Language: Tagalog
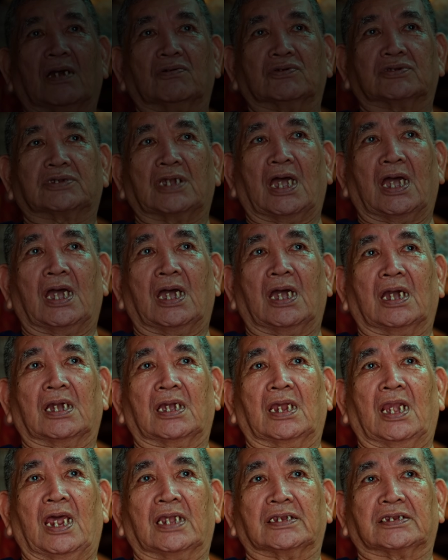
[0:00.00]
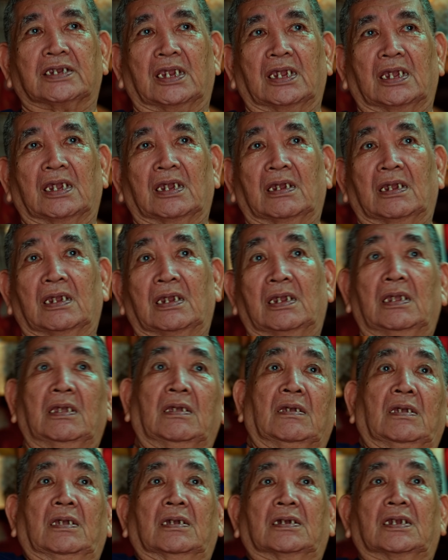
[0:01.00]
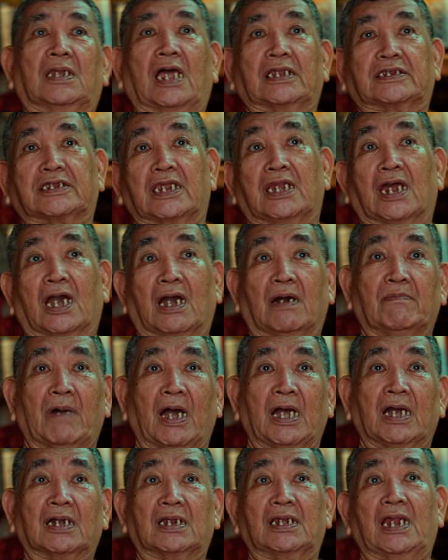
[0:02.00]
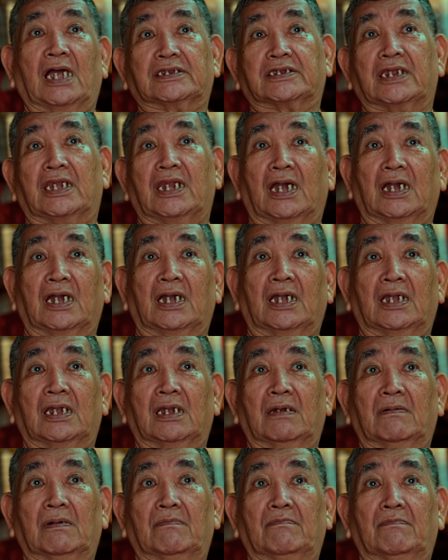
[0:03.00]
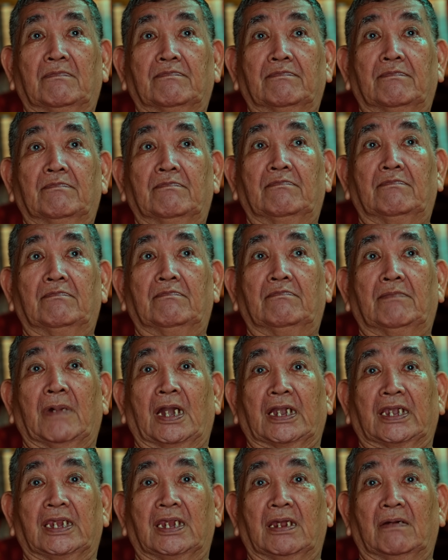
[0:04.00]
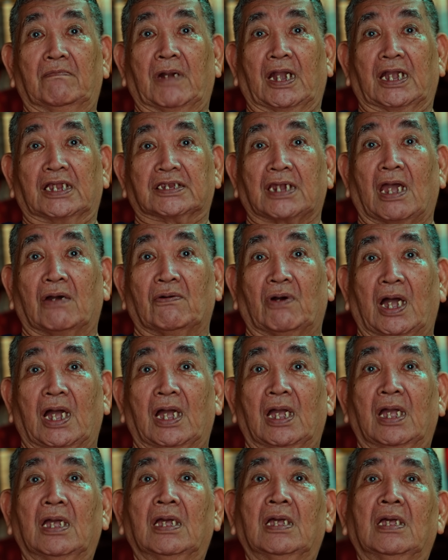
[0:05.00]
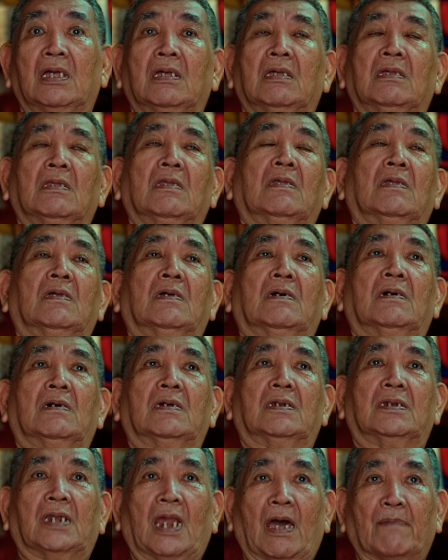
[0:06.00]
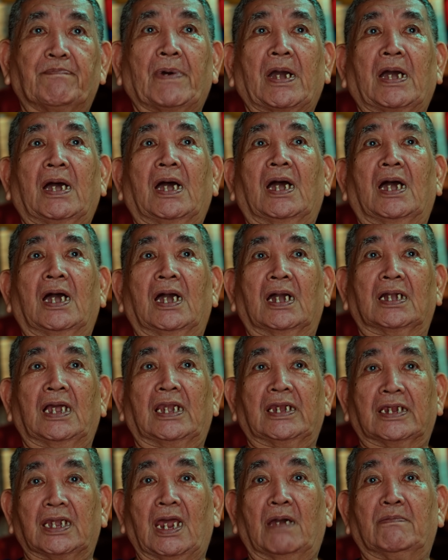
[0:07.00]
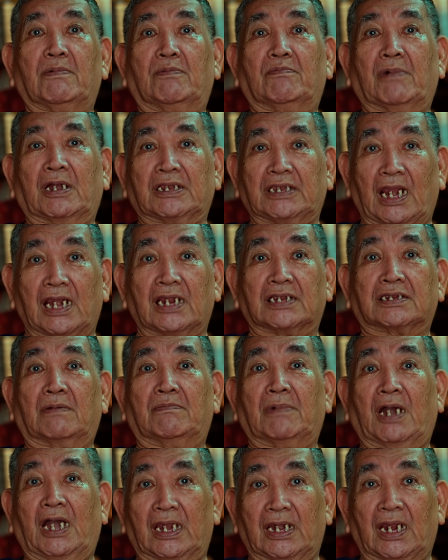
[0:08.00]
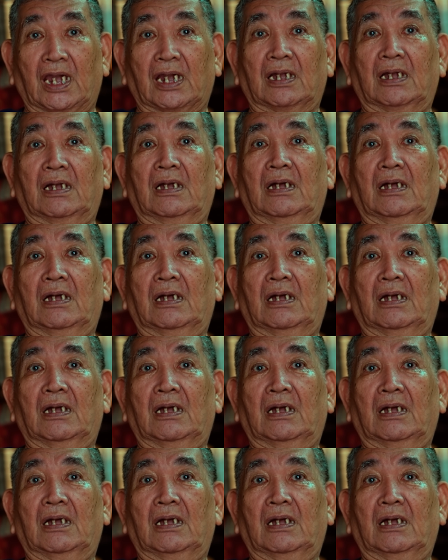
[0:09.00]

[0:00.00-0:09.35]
kung sa klaseng klase ng ama, klase ng mag mag-asawa, napakagaling namin magdala sa mga anak.